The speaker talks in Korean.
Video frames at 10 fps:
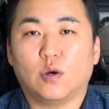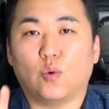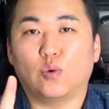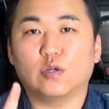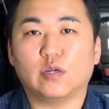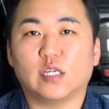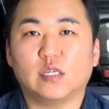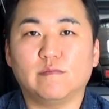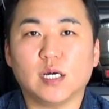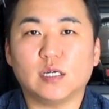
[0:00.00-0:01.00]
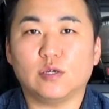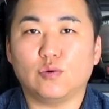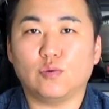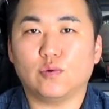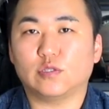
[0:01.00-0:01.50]
5년에 10만
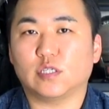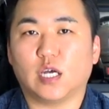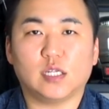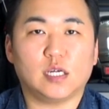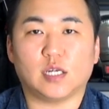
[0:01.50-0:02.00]
킬로 보증에 해당이